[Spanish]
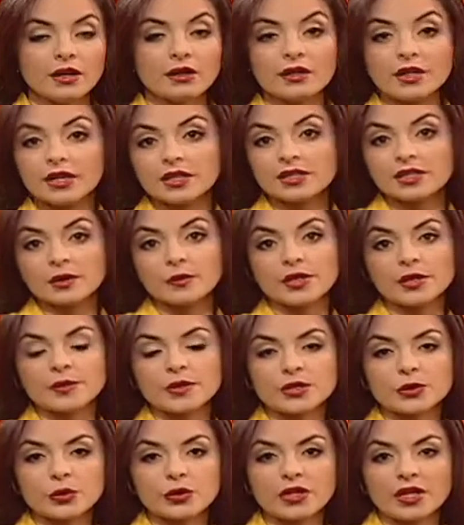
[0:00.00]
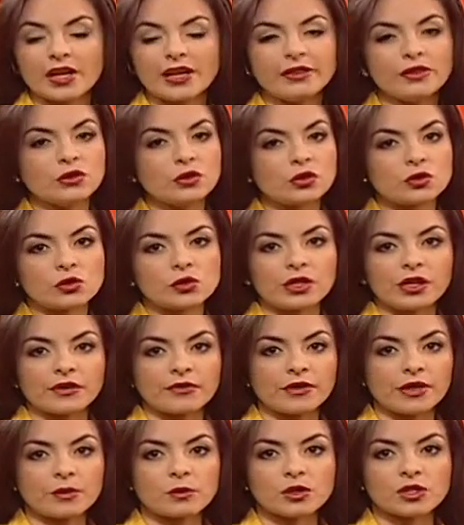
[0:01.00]
Y en esta misma ciudad nos
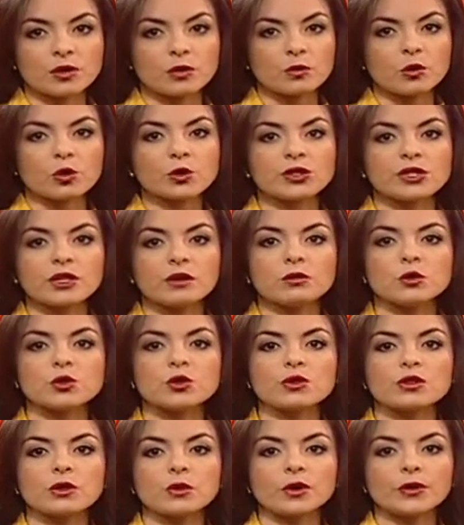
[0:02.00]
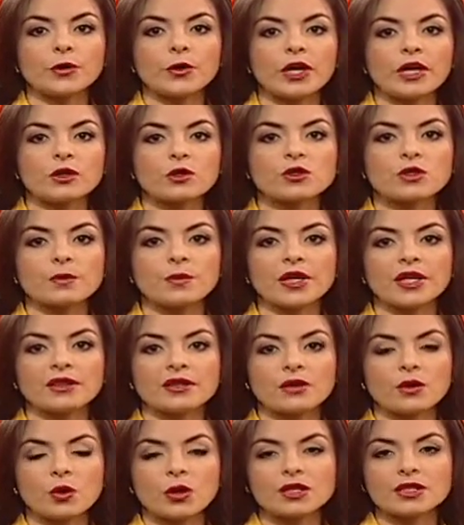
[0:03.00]
referimos a Murcia. Muchos ecuatorianos
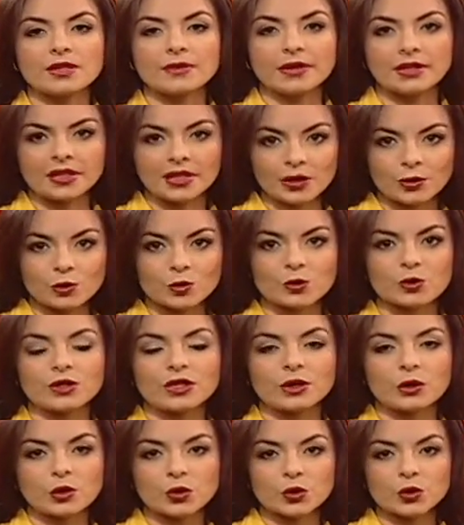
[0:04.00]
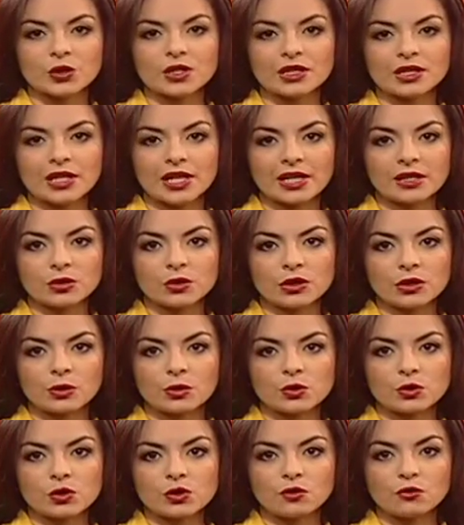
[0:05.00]
emprendedores levantaron sus negocios generando
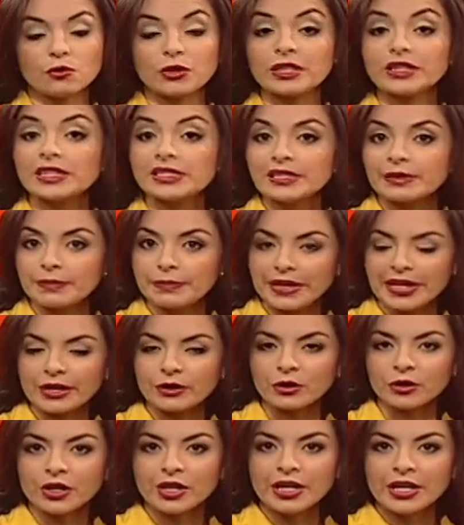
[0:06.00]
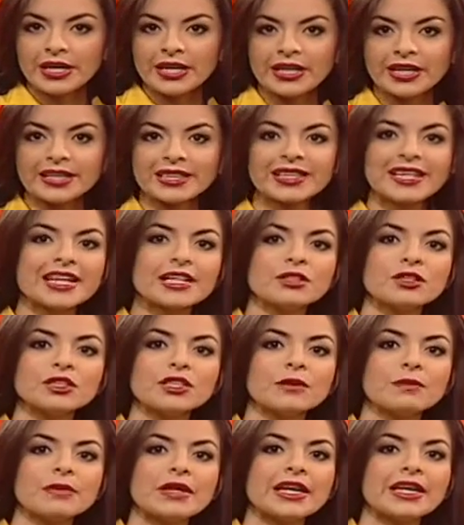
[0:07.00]
incluso fuentes de empleo y generando
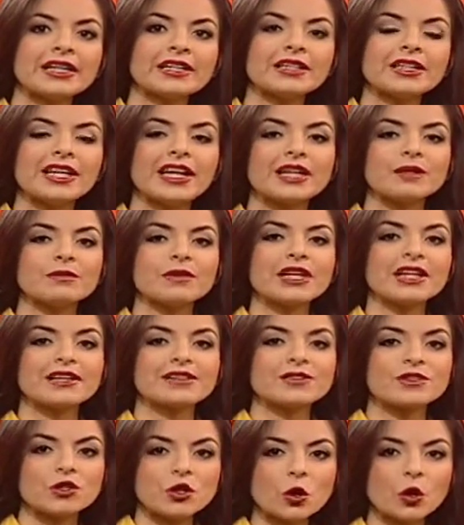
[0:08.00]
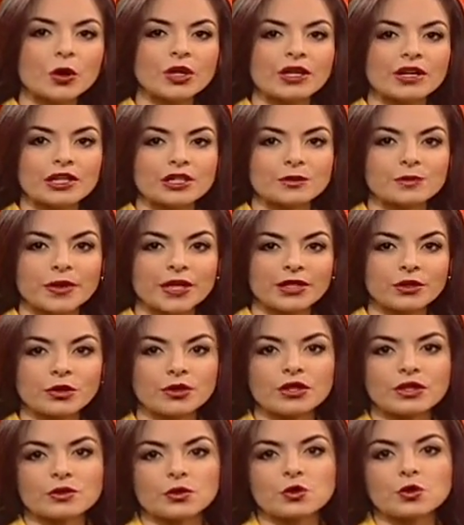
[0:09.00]
también la admiración y respeto
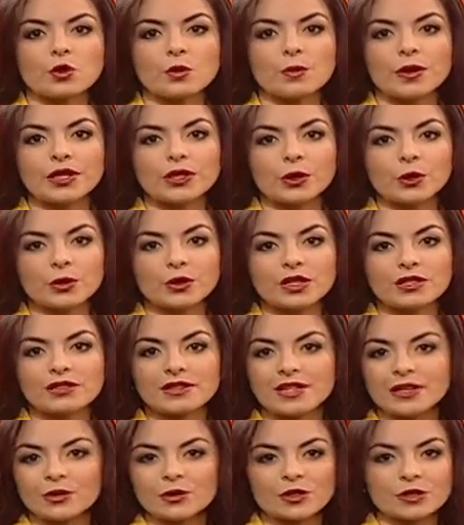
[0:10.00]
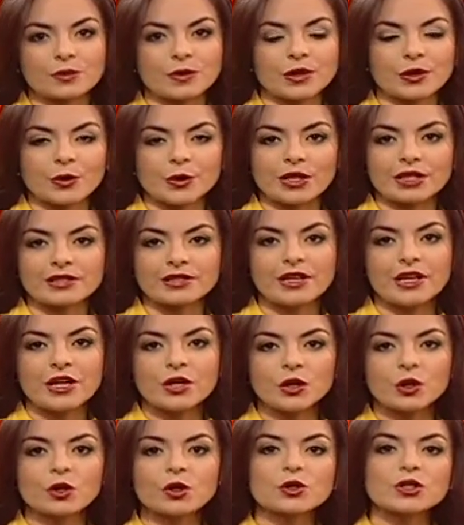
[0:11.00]
de sus compatriotas y de los españoles.
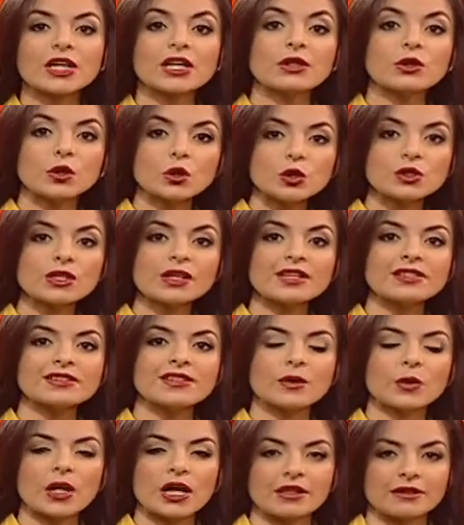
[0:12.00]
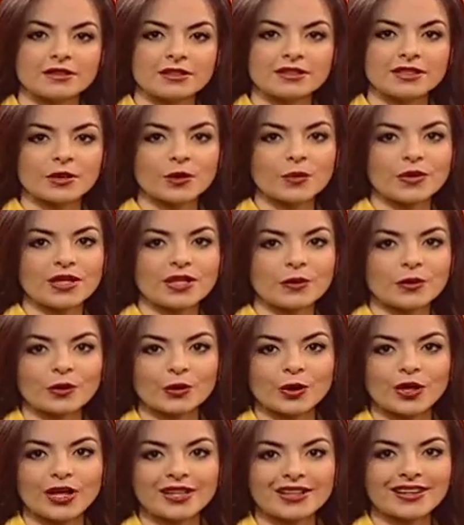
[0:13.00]
Conozca dos restaurantes de comida
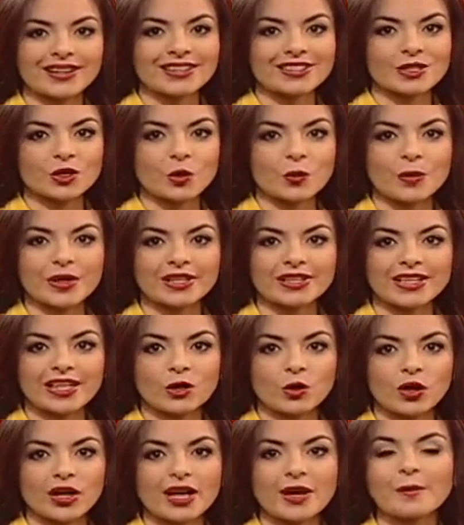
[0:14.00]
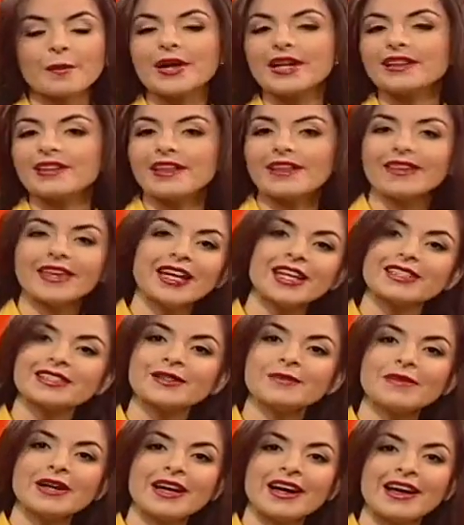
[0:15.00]
ecuatoriana que se convirtieron en verdaderas
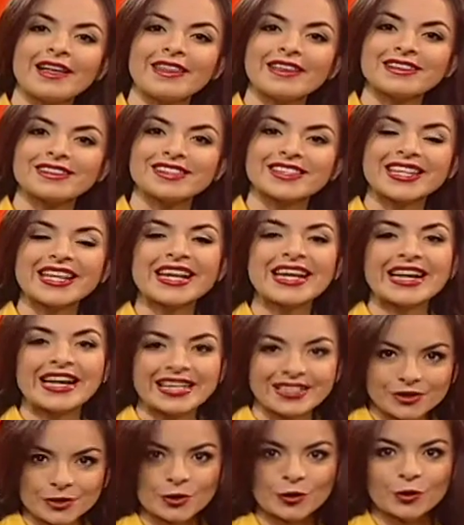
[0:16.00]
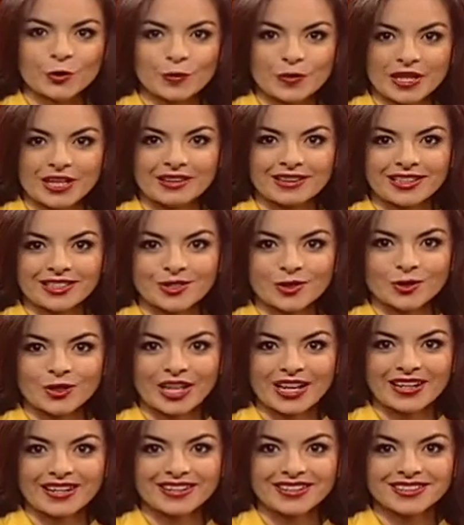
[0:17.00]
embajadas de la gastronomía nacional.